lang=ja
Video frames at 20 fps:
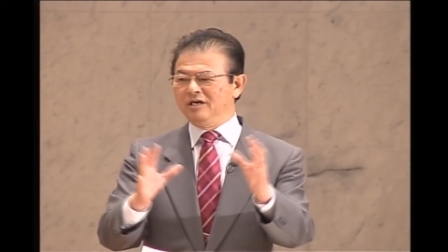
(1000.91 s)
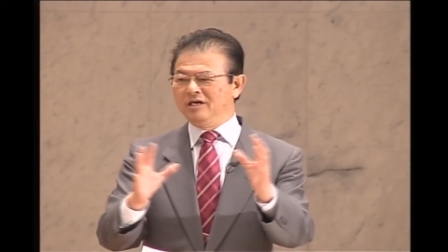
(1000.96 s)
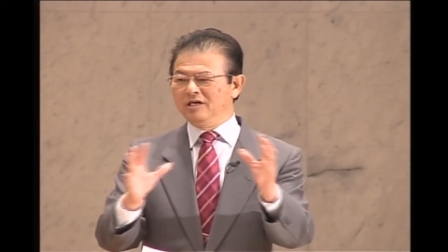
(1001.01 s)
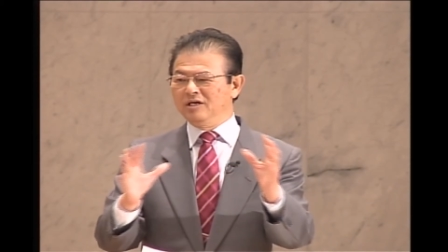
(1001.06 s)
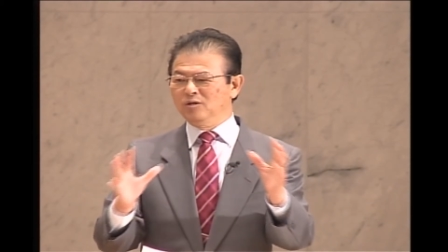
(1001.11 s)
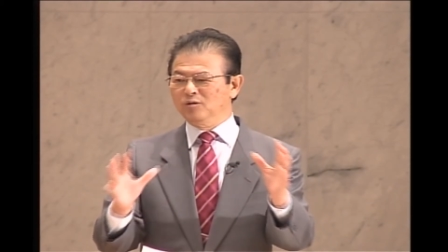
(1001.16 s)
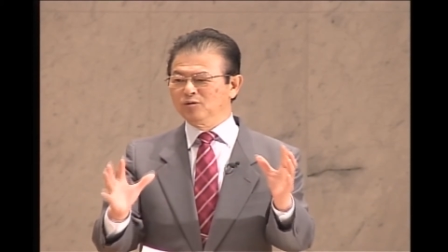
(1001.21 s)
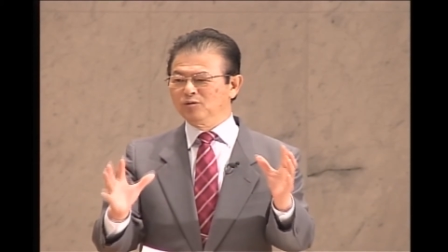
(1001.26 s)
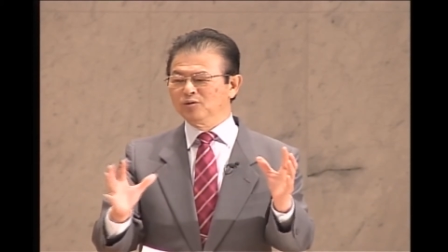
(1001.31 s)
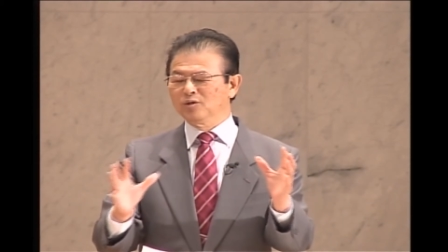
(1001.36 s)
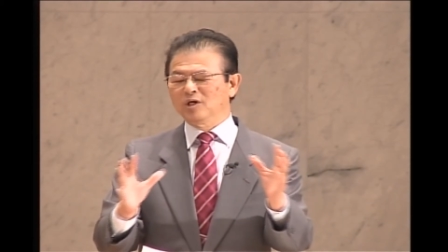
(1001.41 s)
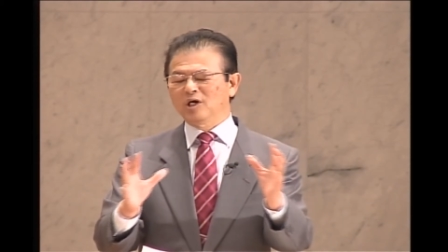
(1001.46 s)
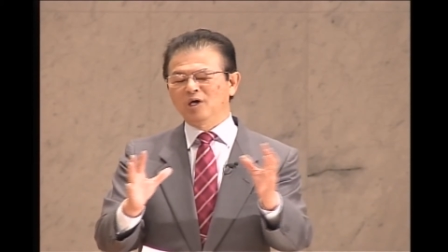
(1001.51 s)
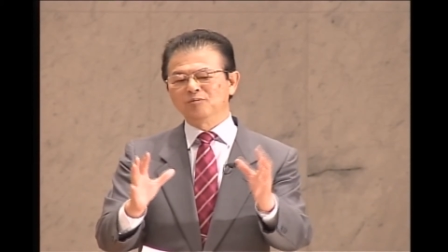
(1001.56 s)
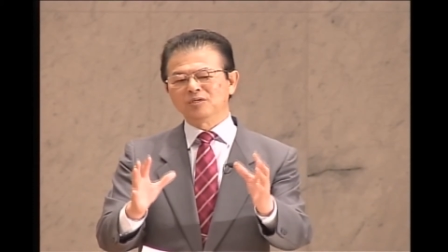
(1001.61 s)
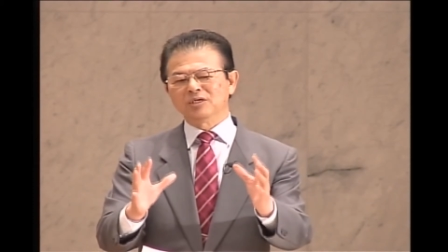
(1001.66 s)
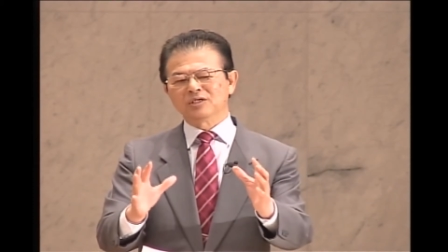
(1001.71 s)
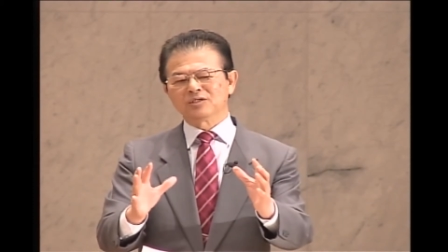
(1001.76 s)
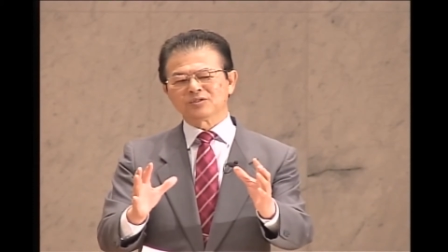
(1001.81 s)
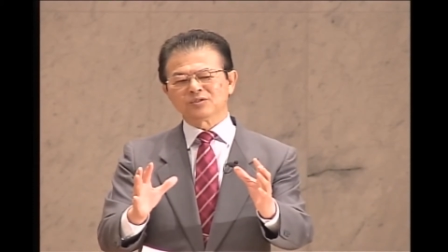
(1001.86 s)
栄光の
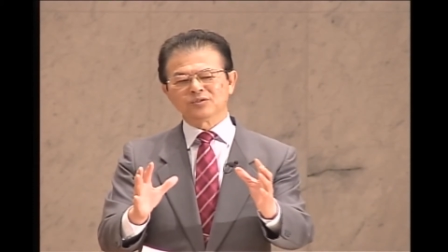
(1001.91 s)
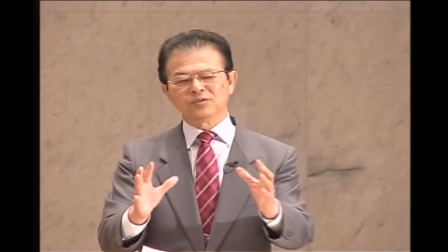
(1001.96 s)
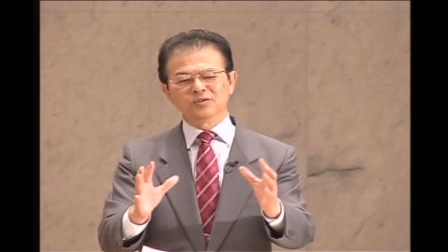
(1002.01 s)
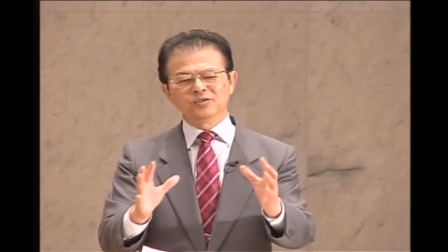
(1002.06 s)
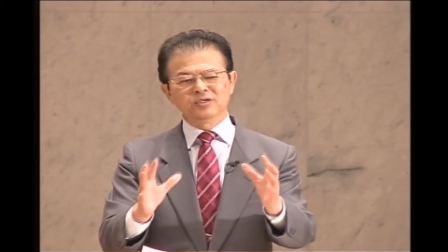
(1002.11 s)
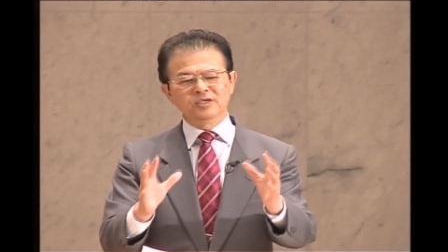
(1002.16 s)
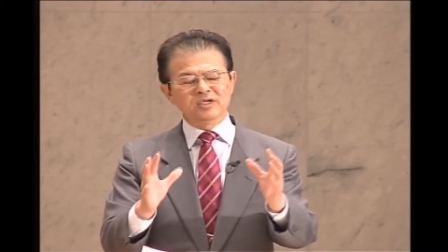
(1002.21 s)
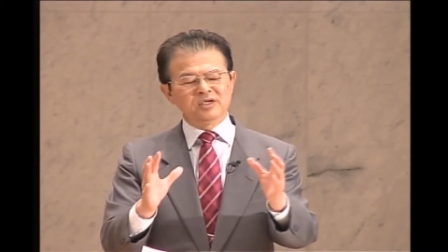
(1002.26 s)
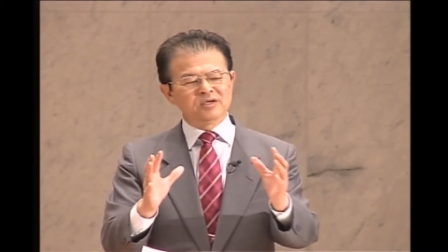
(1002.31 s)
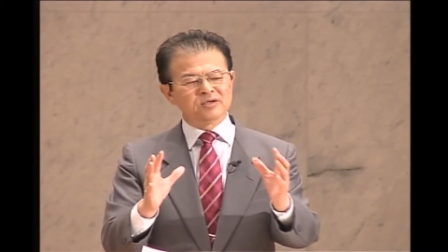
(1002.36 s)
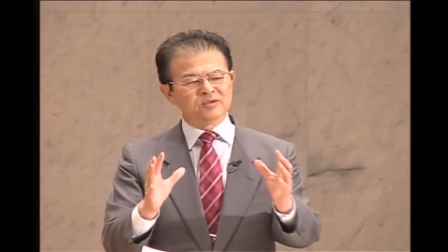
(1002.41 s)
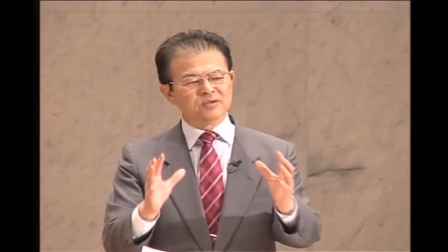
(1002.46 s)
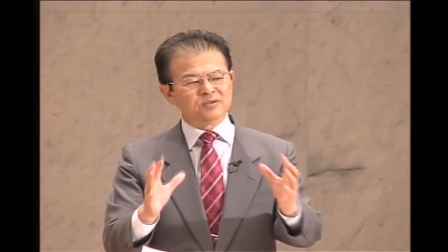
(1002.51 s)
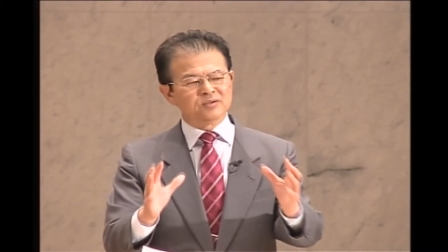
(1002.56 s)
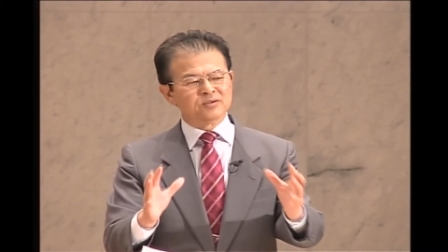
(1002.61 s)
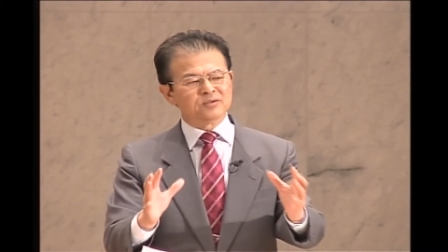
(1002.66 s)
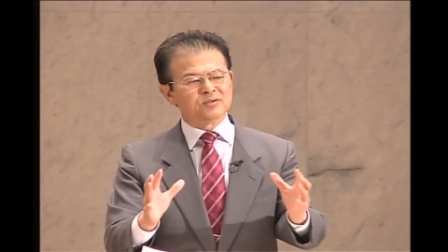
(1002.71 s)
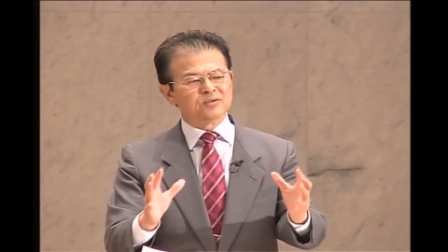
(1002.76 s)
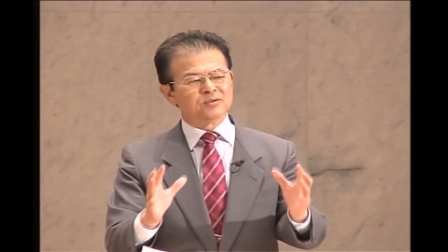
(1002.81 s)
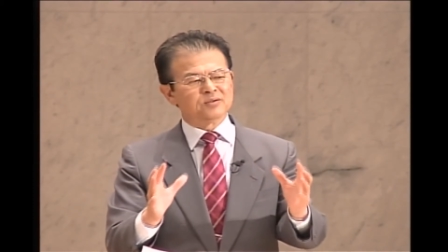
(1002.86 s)
神がそこに
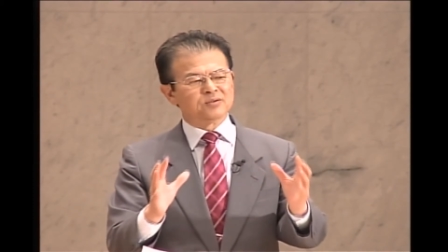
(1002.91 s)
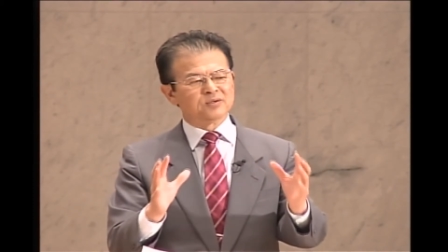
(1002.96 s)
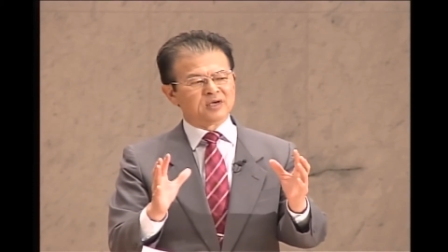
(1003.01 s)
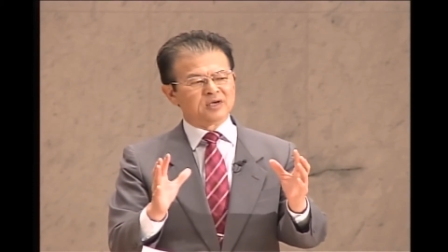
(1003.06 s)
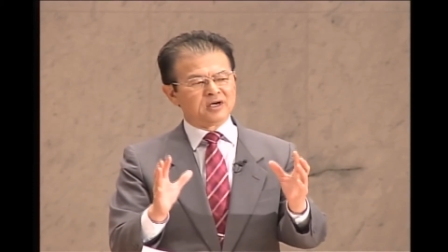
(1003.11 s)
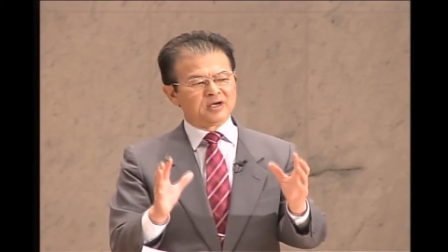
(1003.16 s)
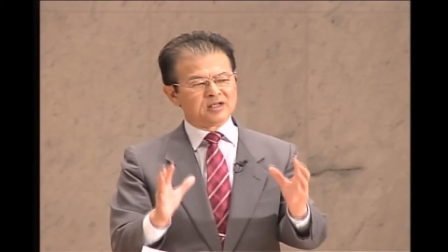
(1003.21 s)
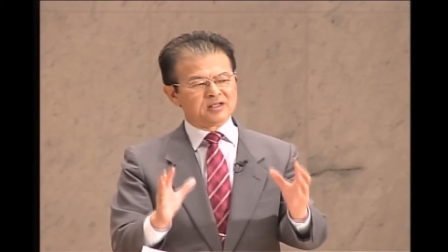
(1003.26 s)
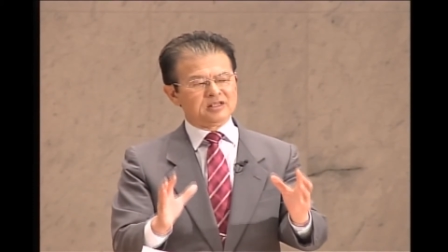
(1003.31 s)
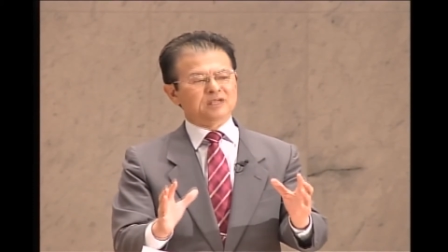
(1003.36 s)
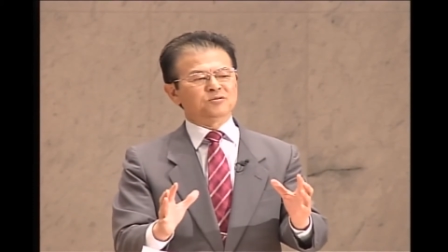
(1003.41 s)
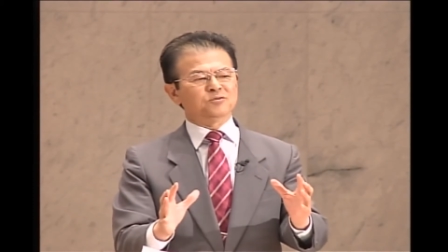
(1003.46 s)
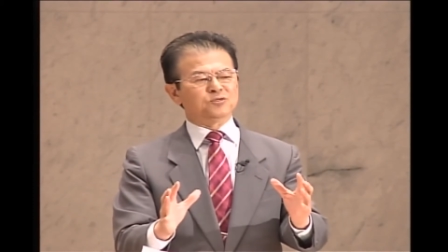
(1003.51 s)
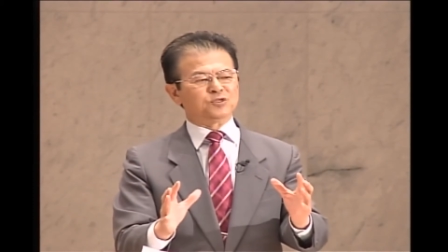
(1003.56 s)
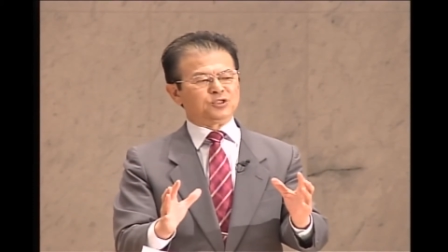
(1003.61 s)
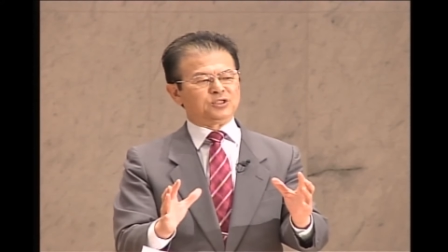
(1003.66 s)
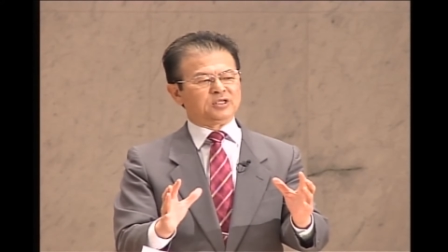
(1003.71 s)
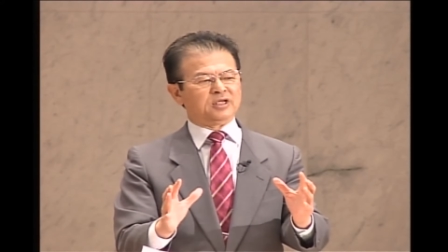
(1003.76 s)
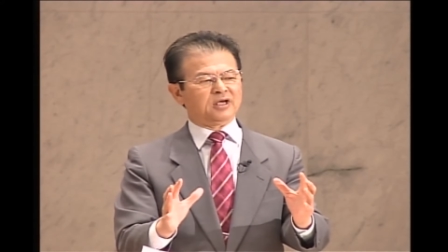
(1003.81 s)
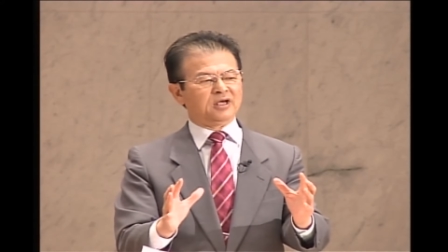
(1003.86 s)
おられたと
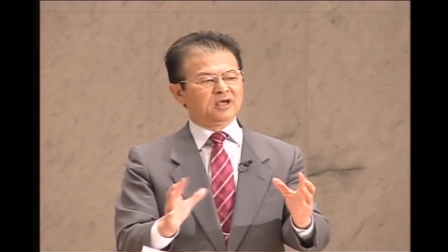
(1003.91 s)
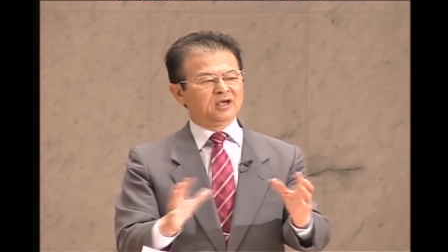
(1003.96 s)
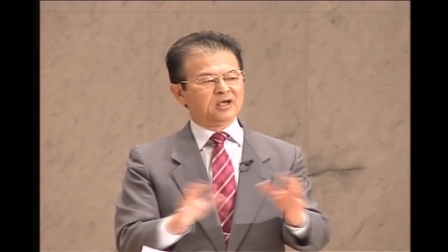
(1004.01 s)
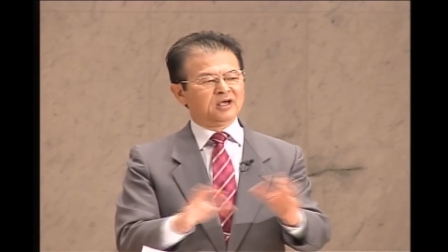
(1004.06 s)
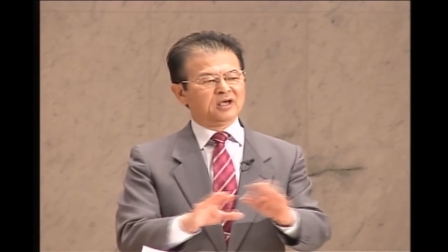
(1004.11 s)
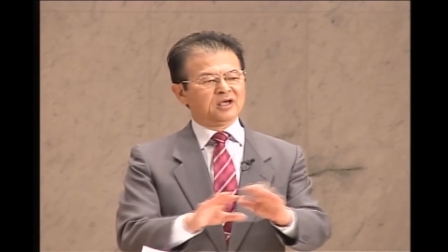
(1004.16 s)
して、